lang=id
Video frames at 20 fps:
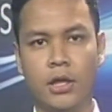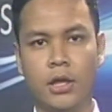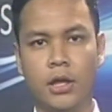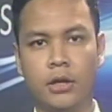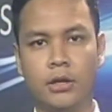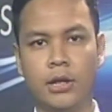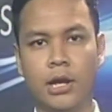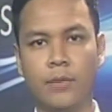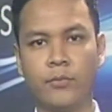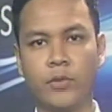
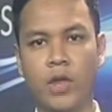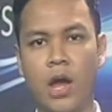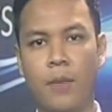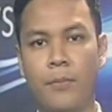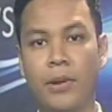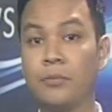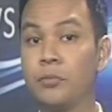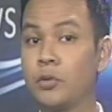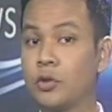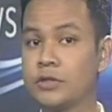dalam
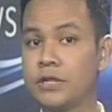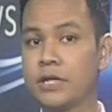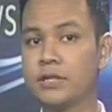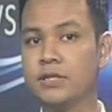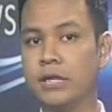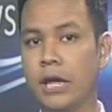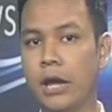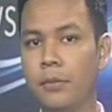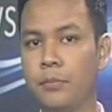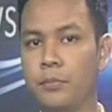tahapan
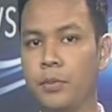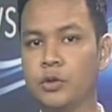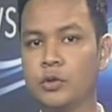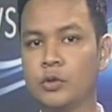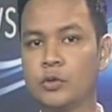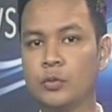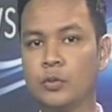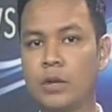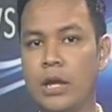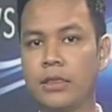prosesnya
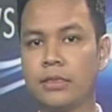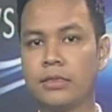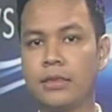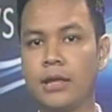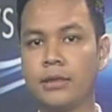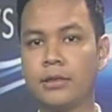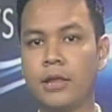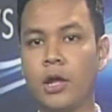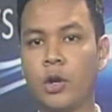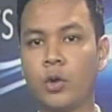penyusunan
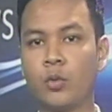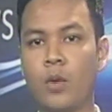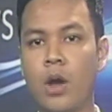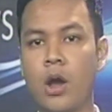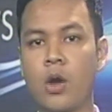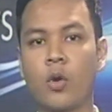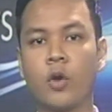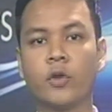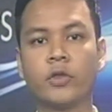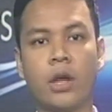tata
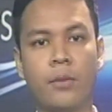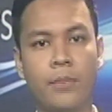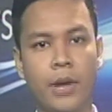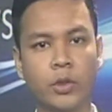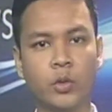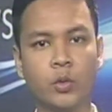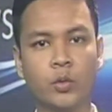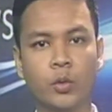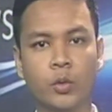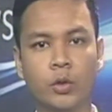ruang kota
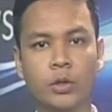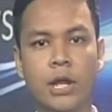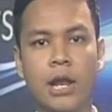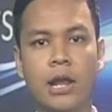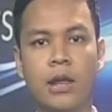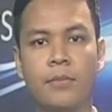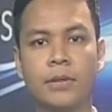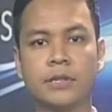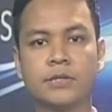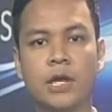Batu
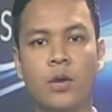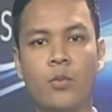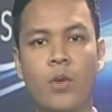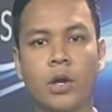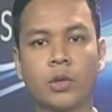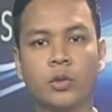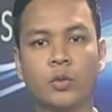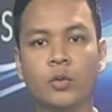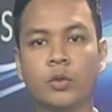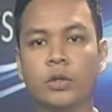dalam masa
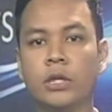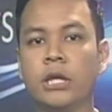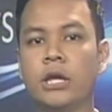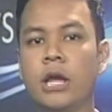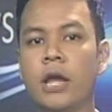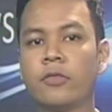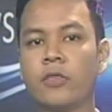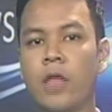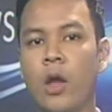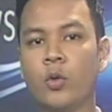waktu
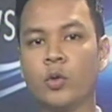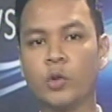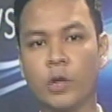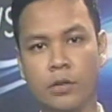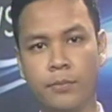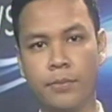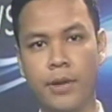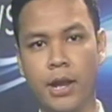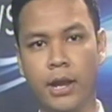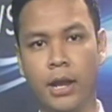tiga tahun
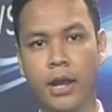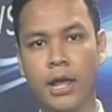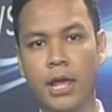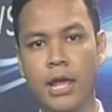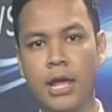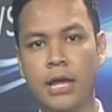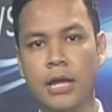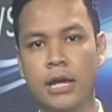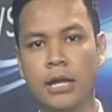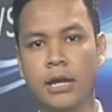ke depan.
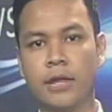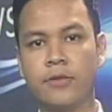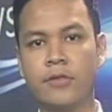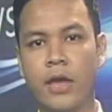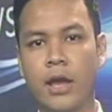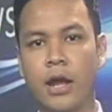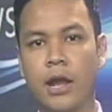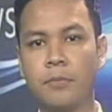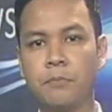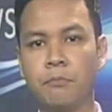
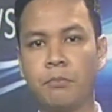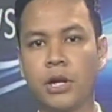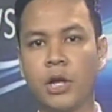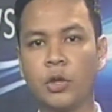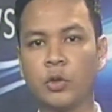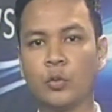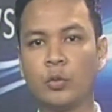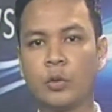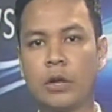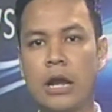Rancangan
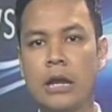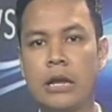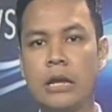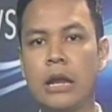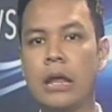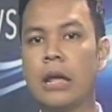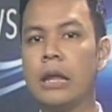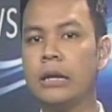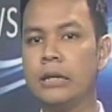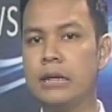peraturan
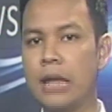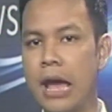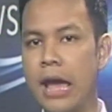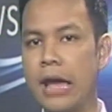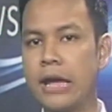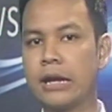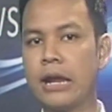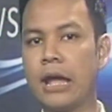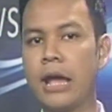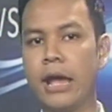
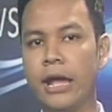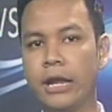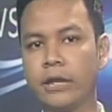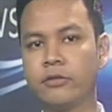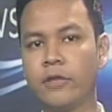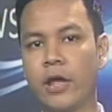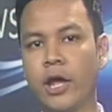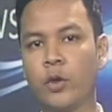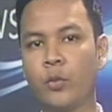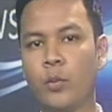daerah
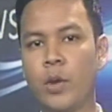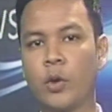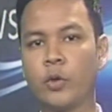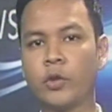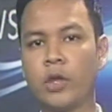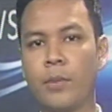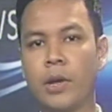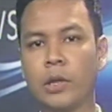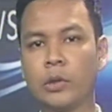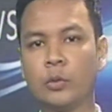RTRW
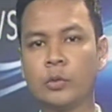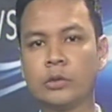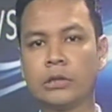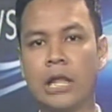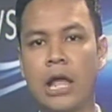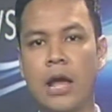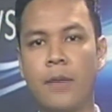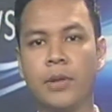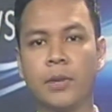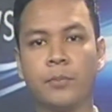Kota Batu
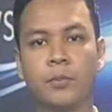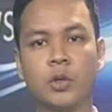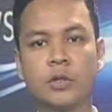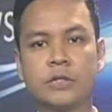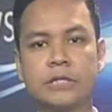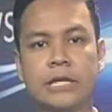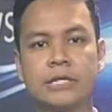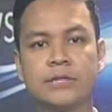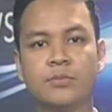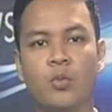telah
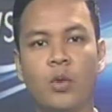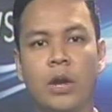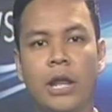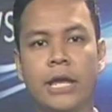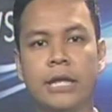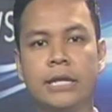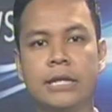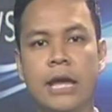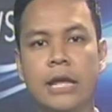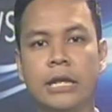berproses
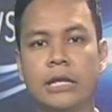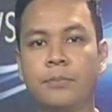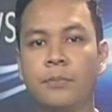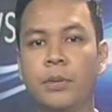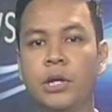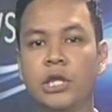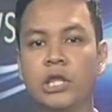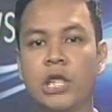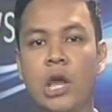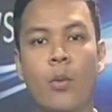mulai dari
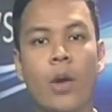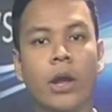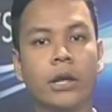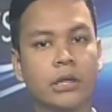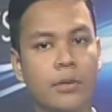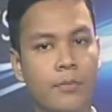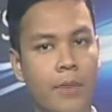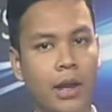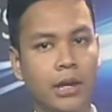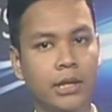peninjauan
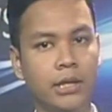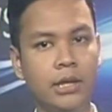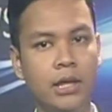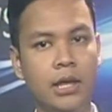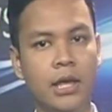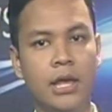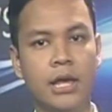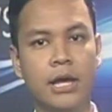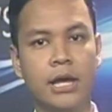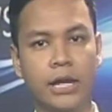kembali,
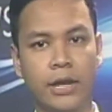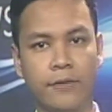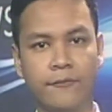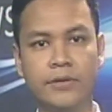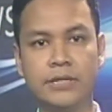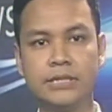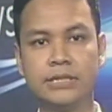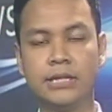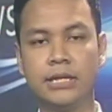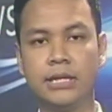
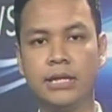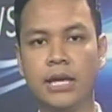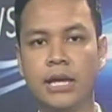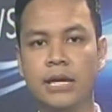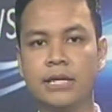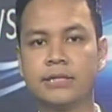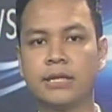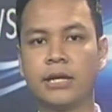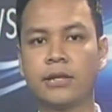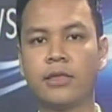revisi,
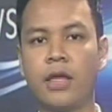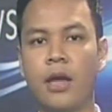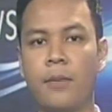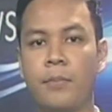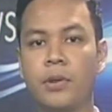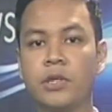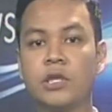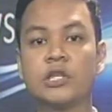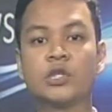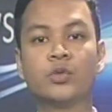serta
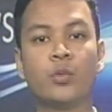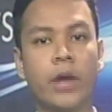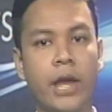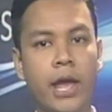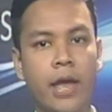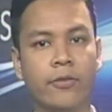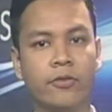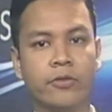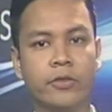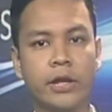
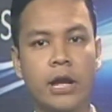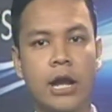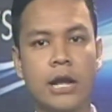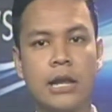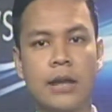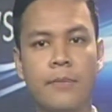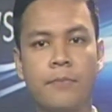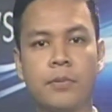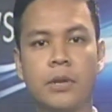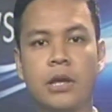penyesuaian
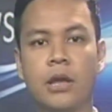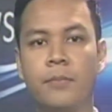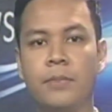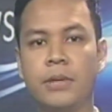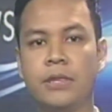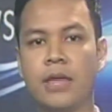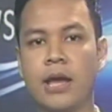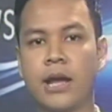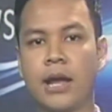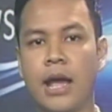terhadap
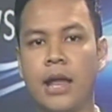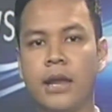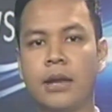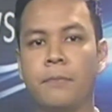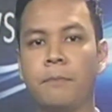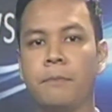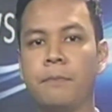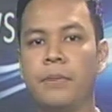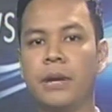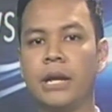
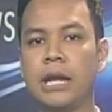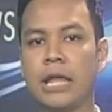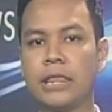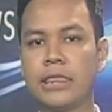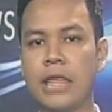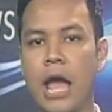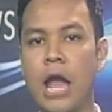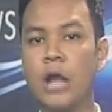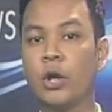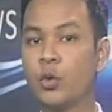kebijakan
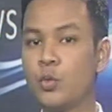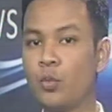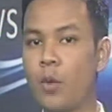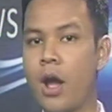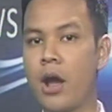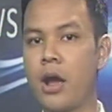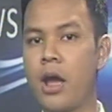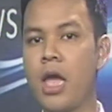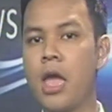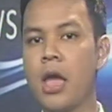penataan
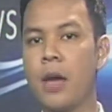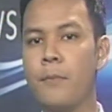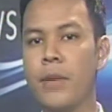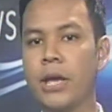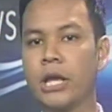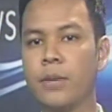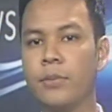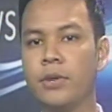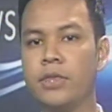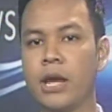ruang,
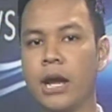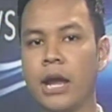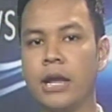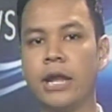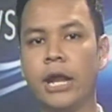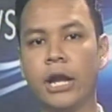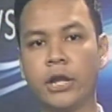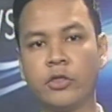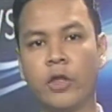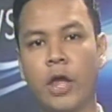baik kebijakan
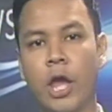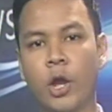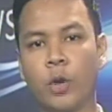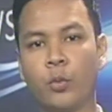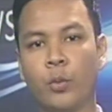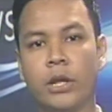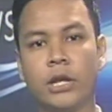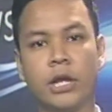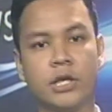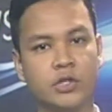
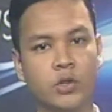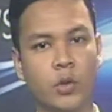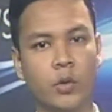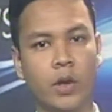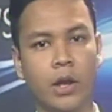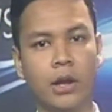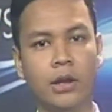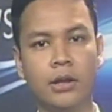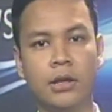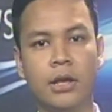RTRW
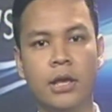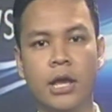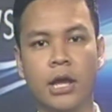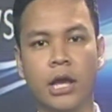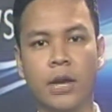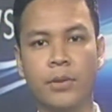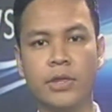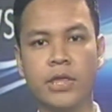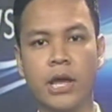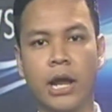nasional,
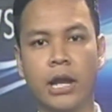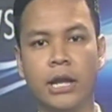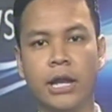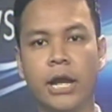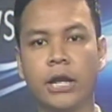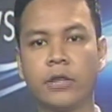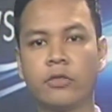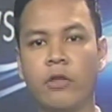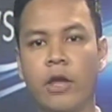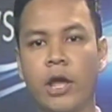kebijakan
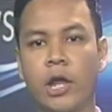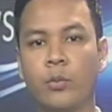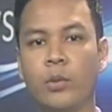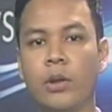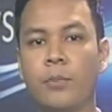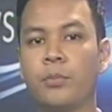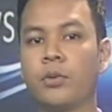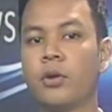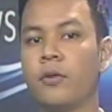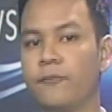RTRW
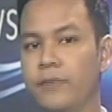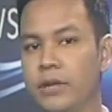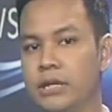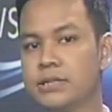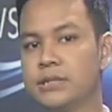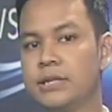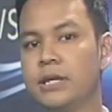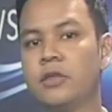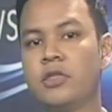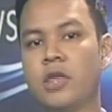
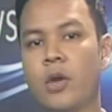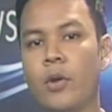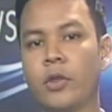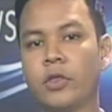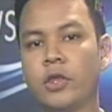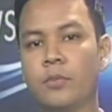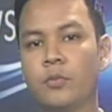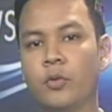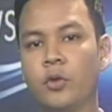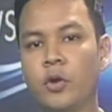Provinsi Jawa
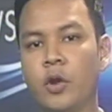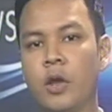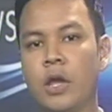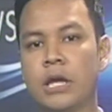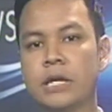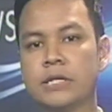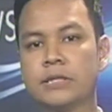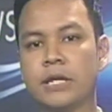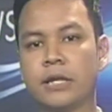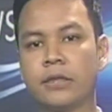Timur,
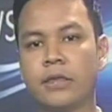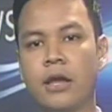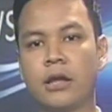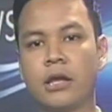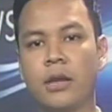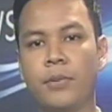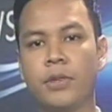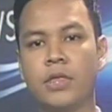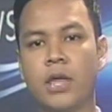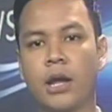serta
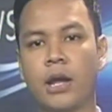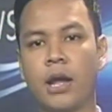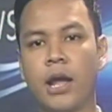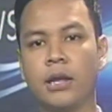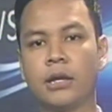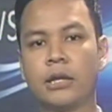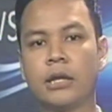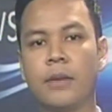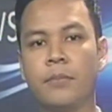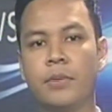
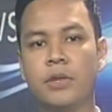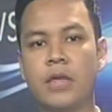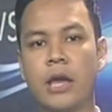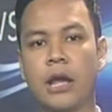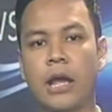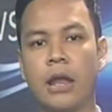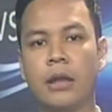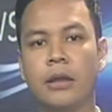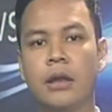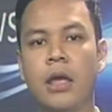
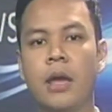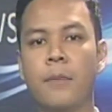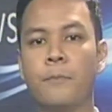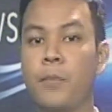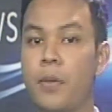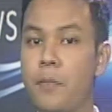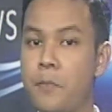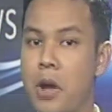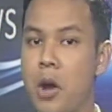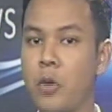kebijakan-kebijakan
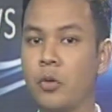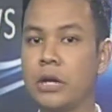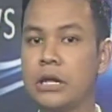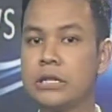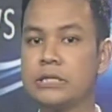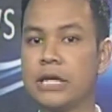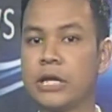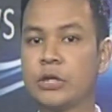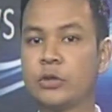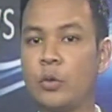pembangunan
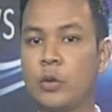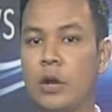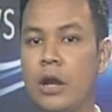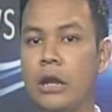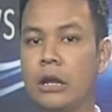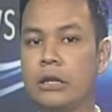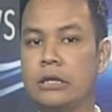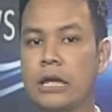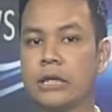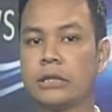
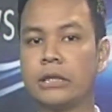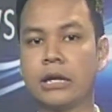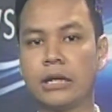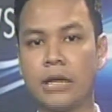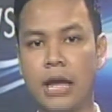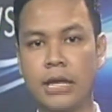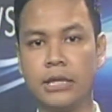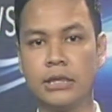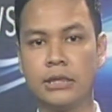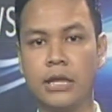sektoral yang
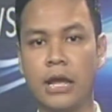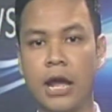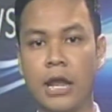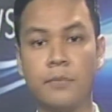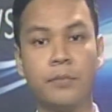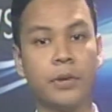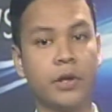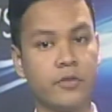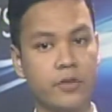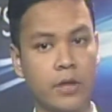terkait dengan
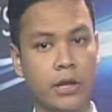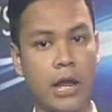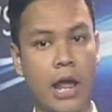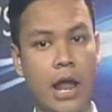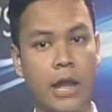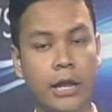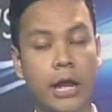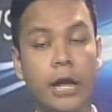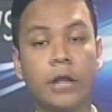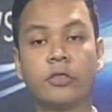
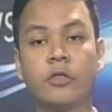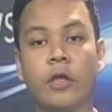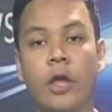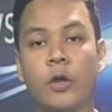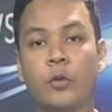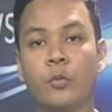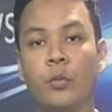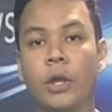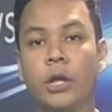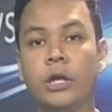perencanaan
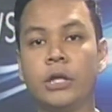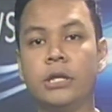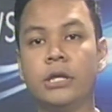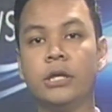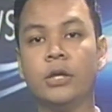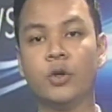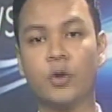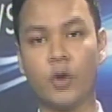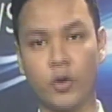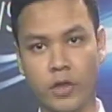RTRW
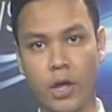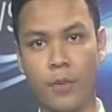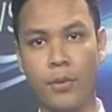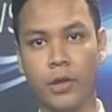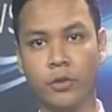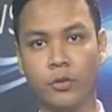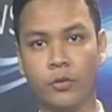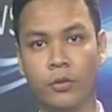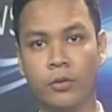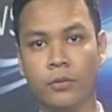di Kota
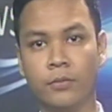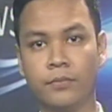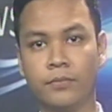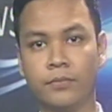Batu.